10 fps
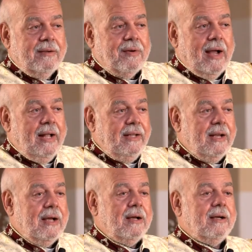
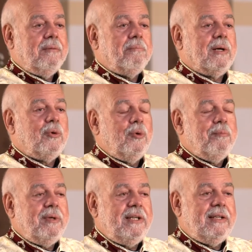فإحنا مطلوب
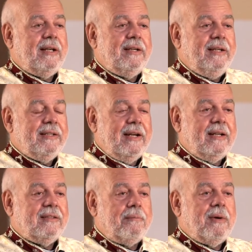مننا إن إحنا
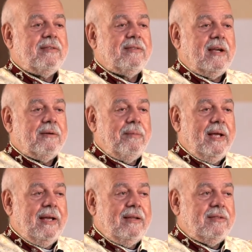نتمسك
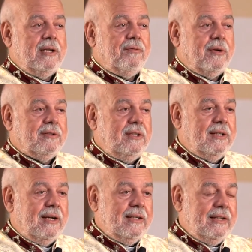بهذه
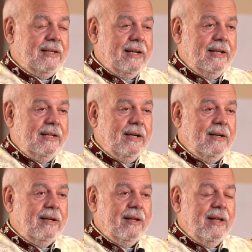الفضيلة الإلهية
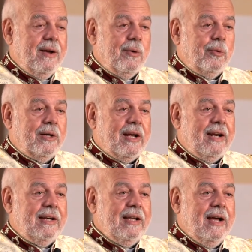
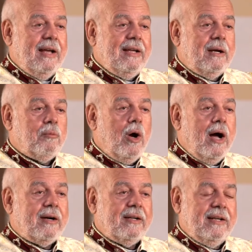ونخليها هي
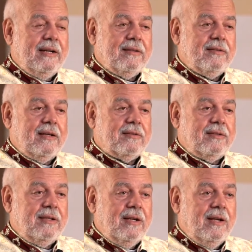المحرك الأساسي
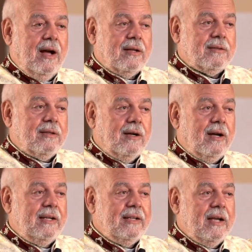
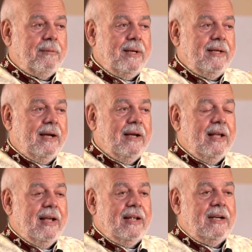الطاقة الإيجابية
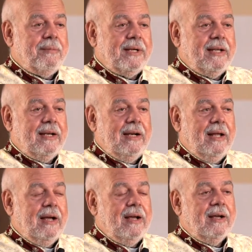اللي من
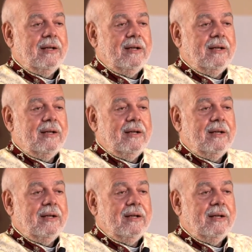خلالها